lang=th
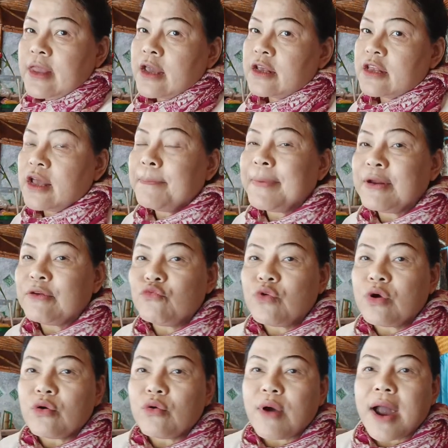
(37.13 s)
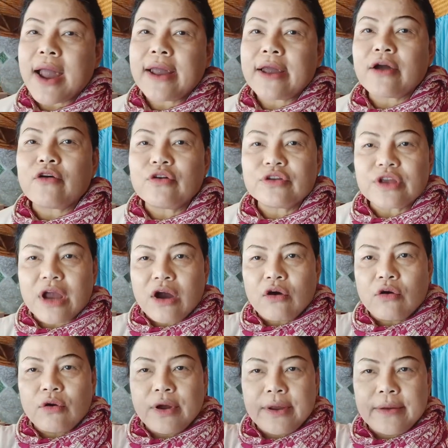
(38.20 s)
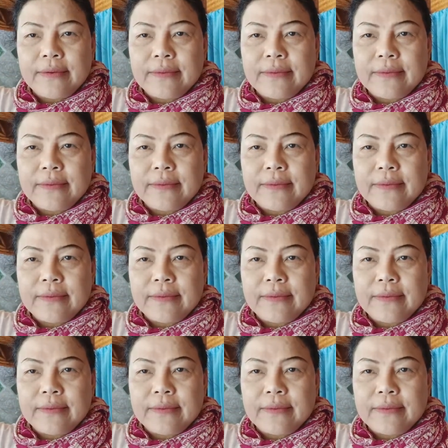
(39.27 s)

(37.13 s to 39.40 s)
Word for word: ถ้าเป็นวัว ควายเขาก็จะเอาไอ้